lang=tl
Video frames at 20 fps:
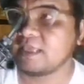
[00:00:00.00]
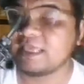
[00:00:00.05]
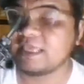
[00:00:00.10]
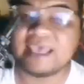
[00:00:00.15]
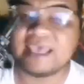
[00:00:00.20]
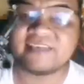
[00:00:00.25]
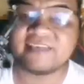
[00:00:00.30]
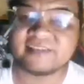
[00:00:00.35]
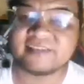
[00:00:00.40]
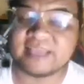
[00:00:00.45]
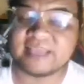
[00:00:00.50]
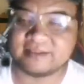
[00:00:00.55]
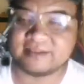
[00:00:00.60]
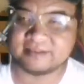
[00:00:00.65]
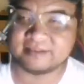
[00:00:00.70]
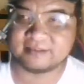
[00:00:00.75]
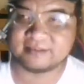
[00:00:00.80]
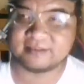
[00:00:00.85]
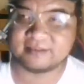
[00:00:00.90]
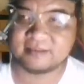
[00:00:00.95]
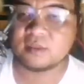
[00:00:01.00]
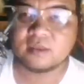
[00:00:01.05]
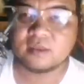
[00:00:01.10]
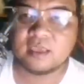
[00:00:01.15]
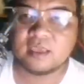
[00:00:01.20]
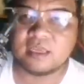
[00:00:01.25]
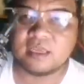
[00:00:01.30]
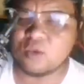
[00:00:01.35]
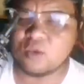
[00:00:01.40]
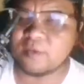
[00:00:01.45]
hesitant.
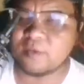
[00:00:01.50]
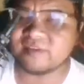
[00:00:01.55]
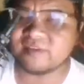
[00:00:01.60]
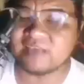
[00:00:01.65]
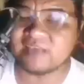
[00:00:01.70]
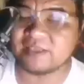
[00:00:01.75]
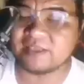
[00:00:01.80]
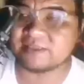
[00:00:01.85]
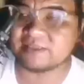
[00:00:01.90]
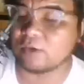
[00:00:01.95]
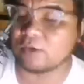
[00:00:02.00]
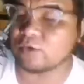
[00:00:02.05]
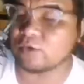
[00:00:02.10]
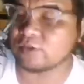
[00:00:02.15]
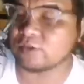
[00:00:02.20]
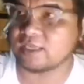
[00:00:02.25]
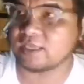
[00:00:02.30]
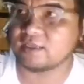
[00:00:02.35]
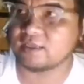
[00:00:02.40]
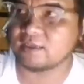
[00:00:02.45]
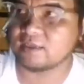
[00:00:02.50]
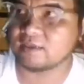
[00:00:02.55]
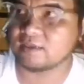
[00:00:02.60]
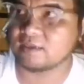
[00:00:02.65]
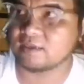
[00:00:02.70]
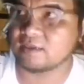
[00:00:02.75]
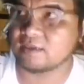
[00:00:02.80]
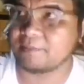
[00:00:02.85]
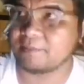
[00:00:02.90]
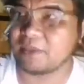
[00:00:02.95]
Hindi ko masabing takot eh.
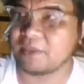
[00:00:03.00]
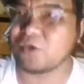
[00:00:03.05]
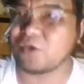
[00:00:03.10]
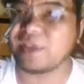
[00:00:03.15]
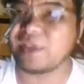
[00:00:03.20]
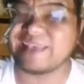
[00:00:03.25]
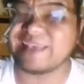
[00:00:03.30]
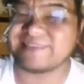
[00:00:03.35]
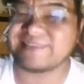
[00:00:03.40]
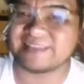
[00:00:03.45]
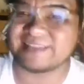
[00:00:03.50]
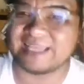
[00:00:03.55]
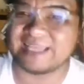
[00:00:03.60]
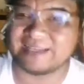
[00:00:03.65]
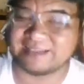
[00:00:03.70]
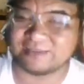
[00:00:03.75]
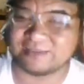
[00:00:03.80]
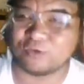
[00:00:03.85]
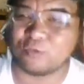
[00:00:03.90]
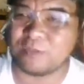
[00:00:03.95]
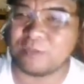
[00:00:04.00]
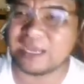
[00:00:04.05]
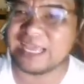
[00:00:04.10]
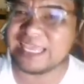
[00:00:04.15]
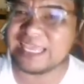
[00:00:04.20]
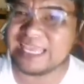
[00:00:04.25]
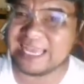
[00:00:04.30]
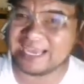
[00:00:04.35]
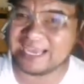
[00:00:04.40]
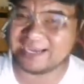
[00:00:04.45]
Medyo hesitant, kumbaga
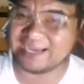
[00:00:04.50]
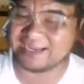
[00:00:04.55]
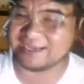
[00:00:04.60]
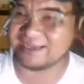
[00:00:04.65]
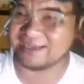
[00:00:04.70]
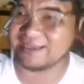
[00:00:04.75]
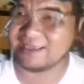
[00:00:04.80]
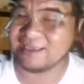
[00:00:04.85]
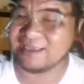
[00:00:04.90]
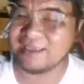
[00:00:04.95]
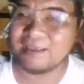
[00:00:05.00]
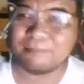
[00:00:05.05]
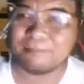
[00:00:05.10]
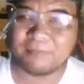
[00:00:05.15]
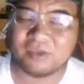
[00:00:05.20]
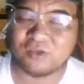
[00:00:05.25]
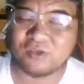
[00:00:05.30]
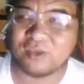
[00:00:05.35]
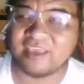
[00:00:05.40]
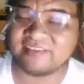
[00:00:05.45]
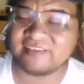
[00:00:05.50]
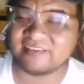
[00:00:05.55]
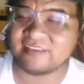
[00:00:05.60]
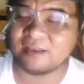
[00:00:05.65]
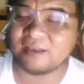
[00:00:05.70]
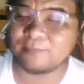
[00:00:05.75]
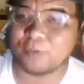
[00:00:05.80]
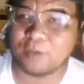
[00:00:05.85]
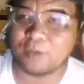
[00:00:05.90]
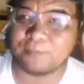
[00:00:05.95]
ilang. Medyo
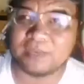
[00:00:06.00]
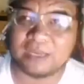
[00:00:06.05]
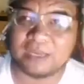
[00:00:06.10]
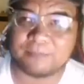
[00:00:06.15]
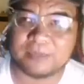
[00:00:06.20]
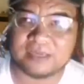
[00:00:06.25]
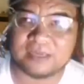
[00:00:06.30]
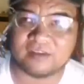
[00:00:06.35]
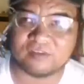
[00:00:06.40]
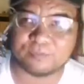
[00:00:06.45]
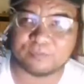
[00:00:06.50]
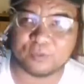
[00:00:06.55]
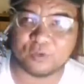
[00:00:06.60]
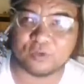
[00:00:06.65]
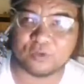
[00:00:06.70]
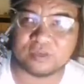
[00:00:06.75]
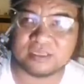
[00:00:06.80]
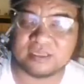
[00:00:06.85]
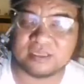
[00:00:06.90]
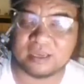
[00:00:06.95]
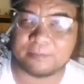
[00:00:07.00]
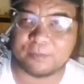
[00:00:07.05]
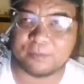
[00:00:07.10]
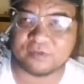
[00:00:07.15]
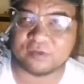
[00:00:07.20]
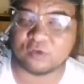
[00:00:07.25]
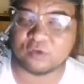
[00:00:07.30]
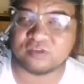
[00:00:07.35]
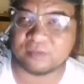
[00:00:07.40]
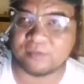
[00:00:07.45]
hesitant po ang Pilipinas po diyan
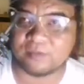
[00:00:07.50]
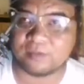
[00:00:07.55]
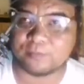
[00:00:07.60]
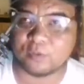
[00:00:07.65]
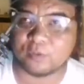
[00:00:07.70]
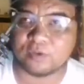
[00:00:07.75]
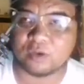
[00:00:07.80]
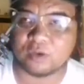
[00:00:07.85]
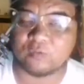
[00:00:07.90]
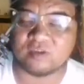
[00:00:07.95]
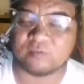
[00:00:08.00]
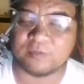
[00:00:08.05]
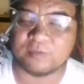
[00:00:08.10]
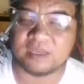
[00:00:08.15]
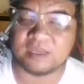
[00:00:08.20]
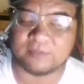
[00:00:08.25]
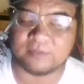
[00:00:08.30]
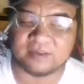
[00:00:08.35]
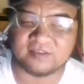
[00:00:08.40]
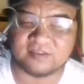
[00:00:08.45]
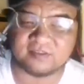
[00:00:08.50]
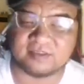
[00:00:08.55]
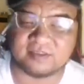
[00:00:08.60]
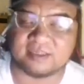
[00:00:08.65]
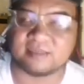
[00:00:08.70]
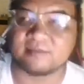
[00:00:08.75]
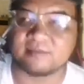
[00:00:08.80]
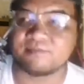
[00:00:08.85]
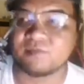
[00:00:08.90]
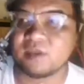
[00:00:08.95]
po sa usapin po ng West Philippine
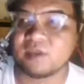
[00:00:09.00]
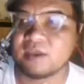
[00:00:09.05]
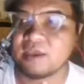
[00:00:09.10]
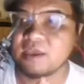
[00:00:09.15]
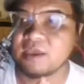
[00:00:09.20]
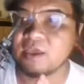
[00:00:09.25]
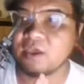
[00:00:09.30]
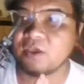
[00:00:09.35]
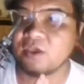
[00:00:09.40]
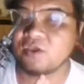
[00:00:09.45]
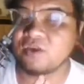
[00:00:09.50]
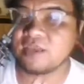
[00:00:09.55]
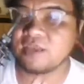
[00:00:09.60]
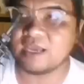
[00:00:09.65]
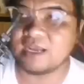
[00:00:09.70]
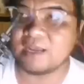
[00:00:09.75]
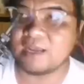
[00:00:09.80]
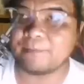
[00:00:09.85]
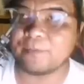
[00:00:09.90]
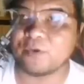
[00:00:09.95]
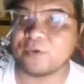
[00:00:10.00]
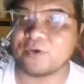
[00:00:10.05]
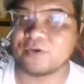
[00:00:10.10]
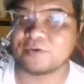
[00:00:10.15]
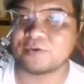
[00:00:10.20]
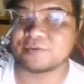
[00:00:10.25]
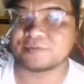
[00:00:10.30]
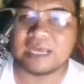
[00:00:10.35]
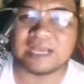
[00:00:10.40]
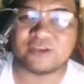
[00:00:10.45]
Sea. Yun nga lang
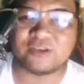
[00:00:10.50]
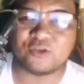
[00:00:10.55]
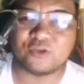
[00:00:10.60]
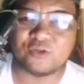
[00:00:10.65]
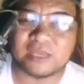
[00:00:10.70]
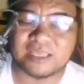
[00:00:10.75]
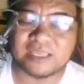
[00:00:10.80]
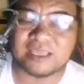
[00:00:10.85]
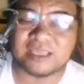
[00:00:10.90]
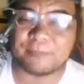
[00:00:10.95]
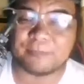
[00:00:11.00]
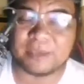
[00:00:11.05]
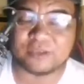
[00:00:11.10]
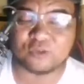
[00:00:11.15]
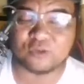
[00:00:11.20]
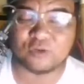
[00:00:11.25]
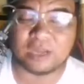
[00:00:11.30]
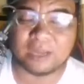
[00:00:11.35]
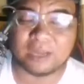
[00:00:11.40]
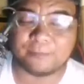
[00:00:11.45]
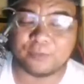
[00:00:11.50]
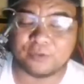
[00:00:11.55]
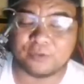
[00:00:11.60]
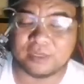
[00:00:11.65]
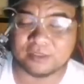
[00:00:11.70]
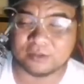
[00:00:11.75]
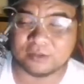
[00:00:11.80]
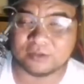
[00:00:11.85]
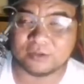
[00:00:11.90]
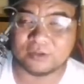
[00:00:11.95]
po, at yung naging epekto nga po
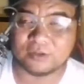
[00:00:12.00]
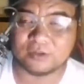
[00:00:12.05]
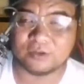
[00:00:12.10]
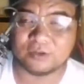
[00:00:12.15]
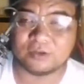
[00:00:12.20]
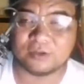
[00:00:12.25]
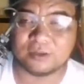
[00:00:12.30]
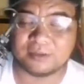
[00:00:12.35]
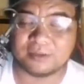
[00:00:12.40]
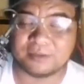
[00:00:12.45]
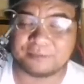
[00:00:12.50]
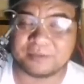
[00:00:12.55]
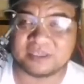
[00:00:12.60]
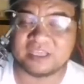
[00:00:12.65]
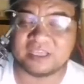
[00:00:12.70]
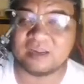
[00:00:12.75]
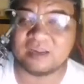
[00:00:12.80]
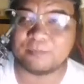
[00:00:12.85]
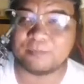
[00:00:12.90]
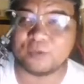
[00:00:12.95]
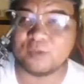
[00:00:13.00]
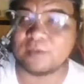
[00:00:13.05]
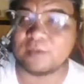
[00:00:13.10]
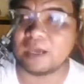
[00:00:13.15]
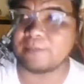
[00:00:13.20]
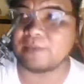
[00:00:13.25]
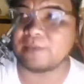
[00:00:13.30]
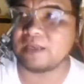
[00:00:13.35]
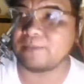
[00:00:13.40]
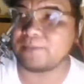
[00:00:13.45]
nito, pati rin po
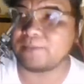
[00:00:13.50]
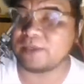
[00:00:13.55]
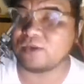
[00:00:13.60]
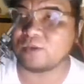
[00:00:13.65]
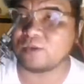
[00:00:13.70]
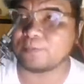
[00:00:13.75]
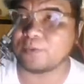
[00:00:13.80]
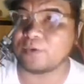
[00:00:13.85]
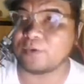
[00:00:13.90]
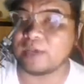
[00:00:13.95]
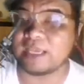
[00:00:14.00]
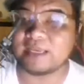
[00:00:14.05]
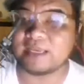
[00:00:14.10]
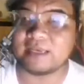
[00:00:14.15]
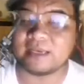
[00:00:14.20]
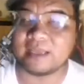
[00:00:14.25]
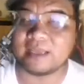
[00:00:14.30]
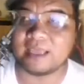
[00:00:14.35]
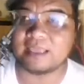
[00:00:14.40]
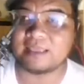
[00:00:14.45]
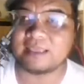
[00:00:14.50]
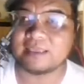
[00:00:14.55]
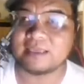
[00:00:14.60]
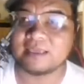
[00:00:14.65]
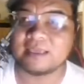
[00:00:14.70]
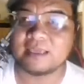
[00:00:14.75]
yung mga Pilipino po ay ay